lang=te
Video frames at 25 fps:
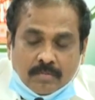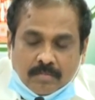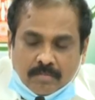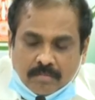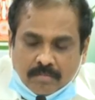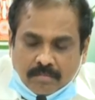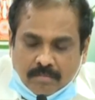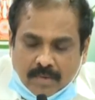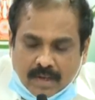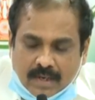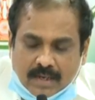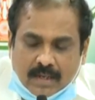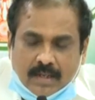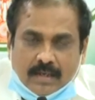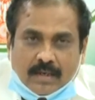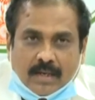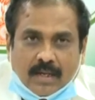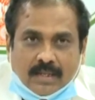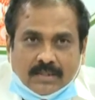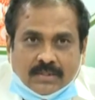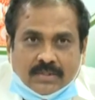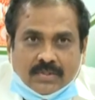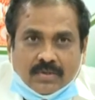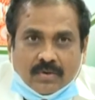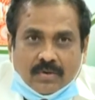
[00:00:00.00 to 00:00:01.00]
మన
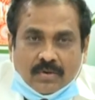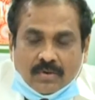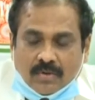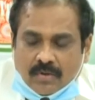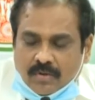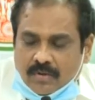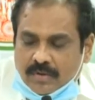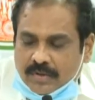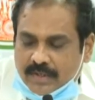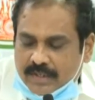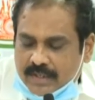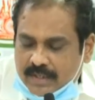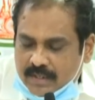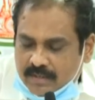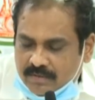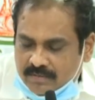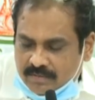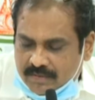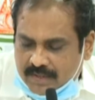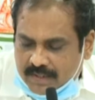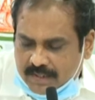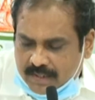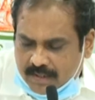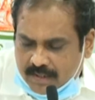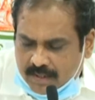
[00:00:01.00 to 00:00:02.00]
రాష్ట్రంలో రెండు
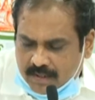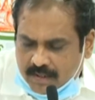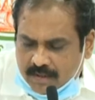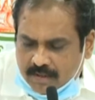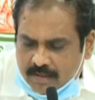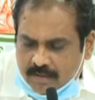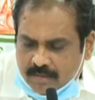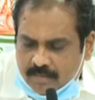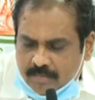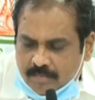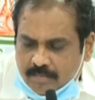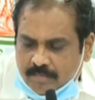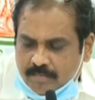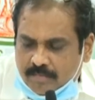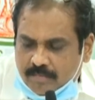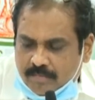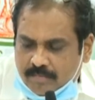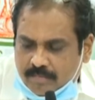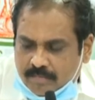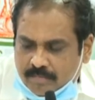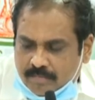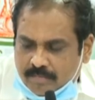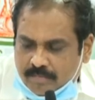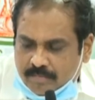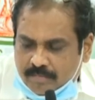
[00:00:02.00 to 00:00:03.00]
వేల
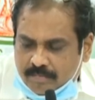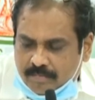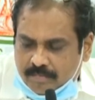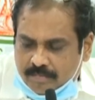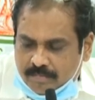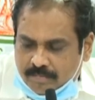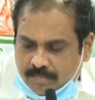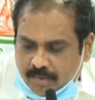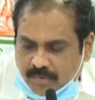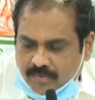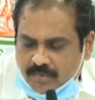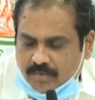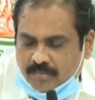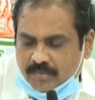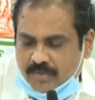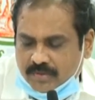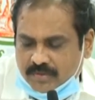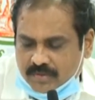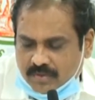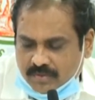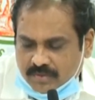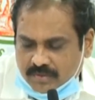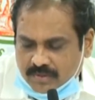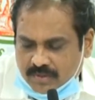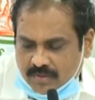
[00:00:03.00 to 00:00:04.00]
పంతొమ్మిదో
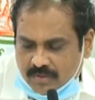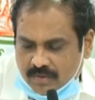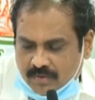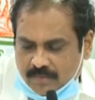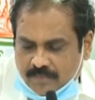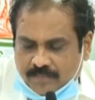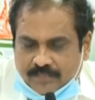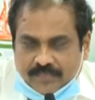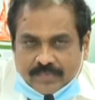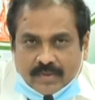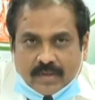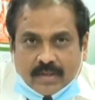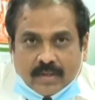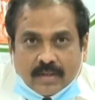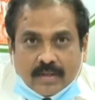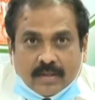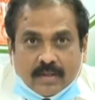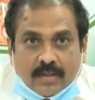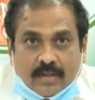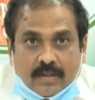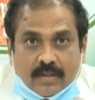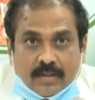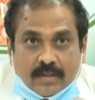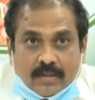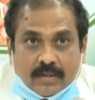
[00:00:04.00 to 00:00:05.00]
సంవత్సరంలో
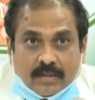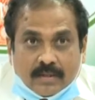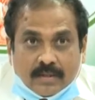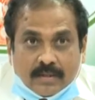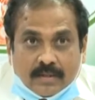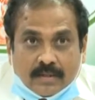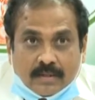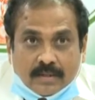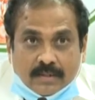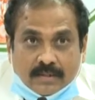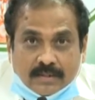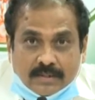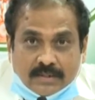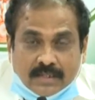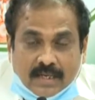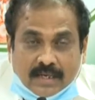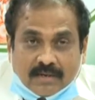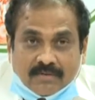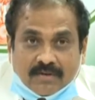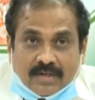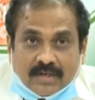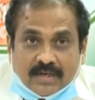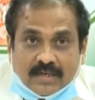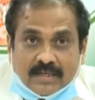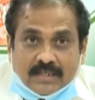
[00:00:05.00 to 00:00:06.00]

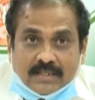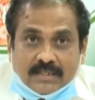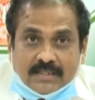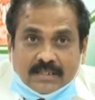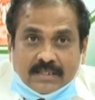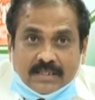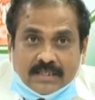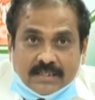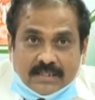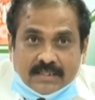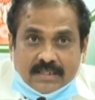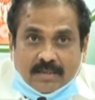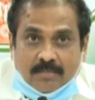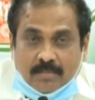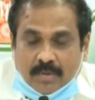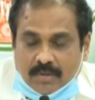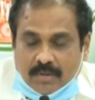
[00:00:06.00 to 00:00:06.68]
జనవరి నుంచి డిసెంబర్